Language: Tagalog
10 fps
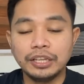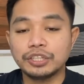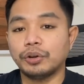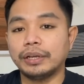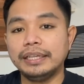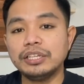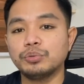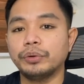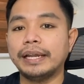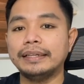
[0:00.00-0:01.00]
So at
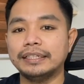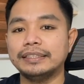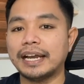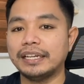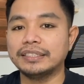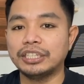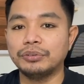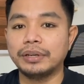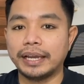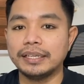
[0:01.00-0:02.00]
least $100
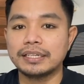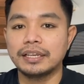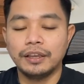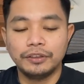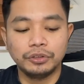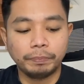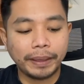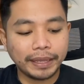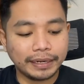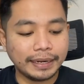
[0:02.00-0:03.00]
daw guys, yung
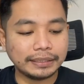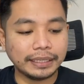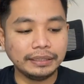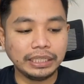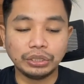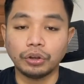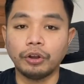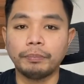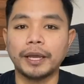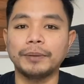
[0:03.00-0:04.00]
pera natin
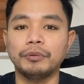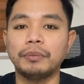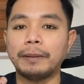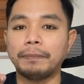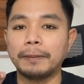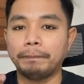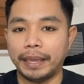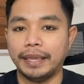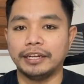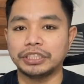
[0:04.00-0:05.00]
dito para po makapag
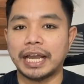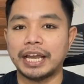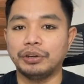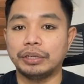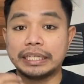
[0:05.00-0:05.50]
pay out tayo.